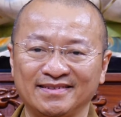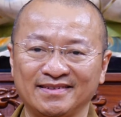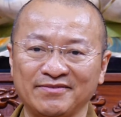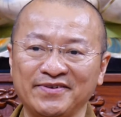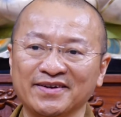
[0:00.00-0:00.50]

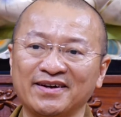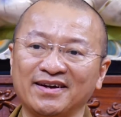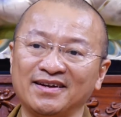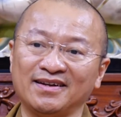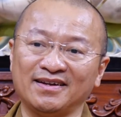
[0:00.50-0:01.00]
thì phước
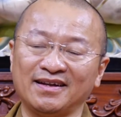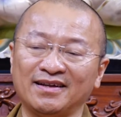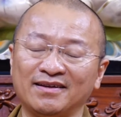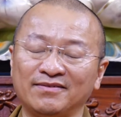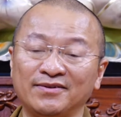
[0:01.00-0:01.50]
đó là
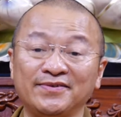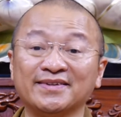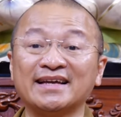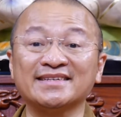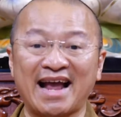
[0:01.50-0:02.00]
là, là phước
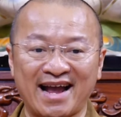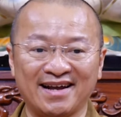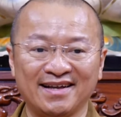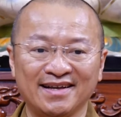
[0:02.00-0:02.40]
tài sản